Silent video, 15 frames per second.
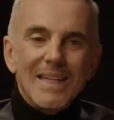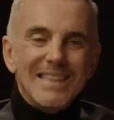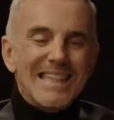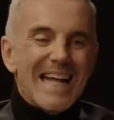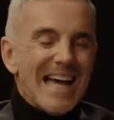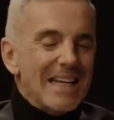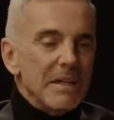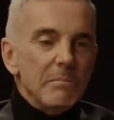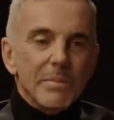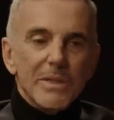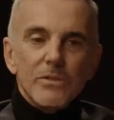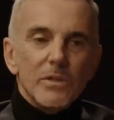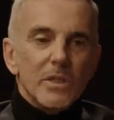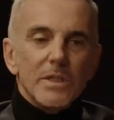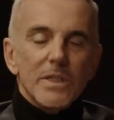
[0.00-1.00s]
Dà
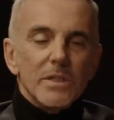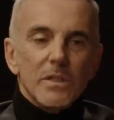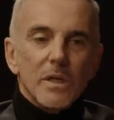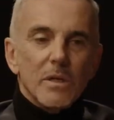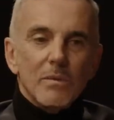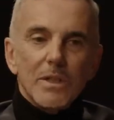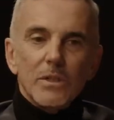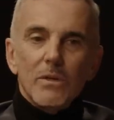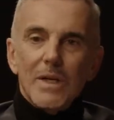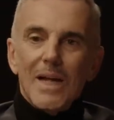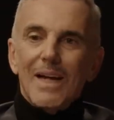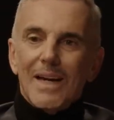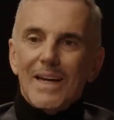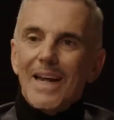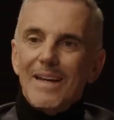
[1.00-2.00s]
l'impressione di essere una
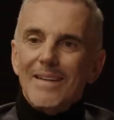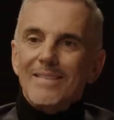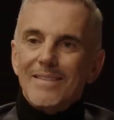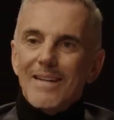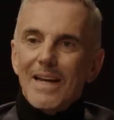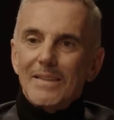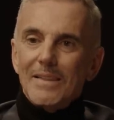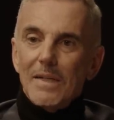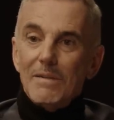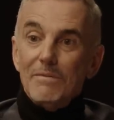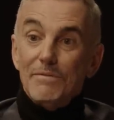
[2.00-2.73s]
donna realizzata,